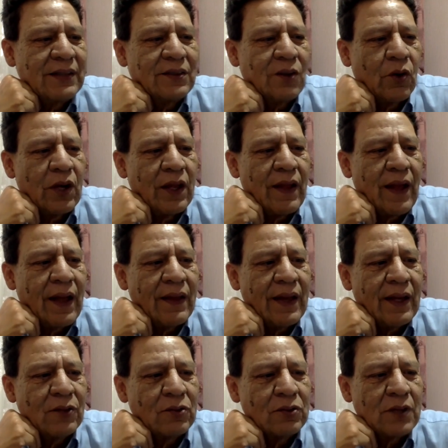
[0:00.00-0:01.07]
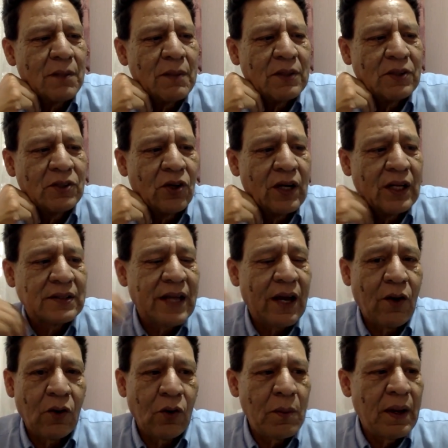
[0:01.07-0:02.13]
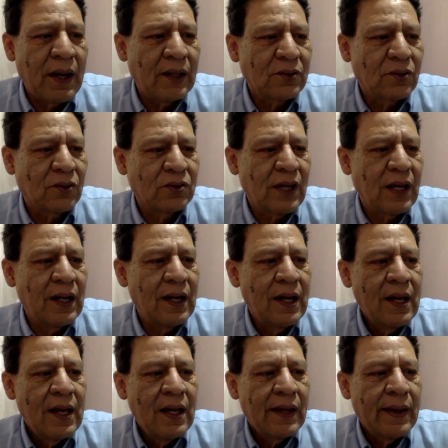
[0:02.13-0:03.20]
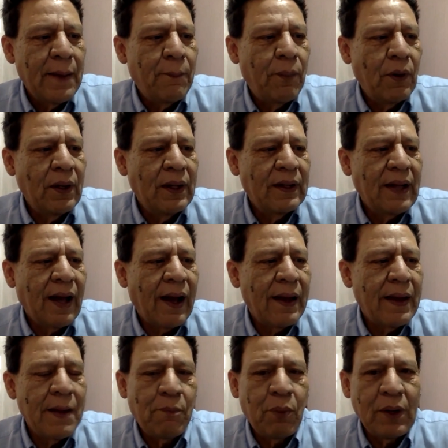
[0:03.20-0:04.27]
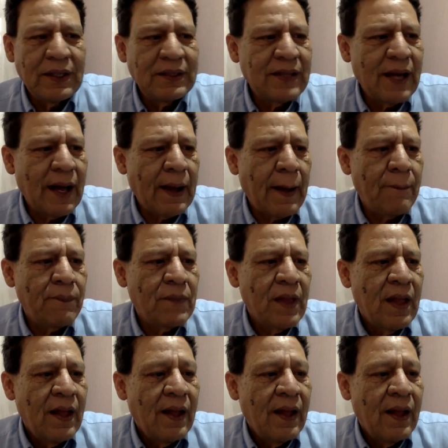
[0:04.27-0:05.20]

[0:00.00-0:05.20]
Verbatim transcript: e inseguridad en sus dimensiones económica, social y, política, y policíaca,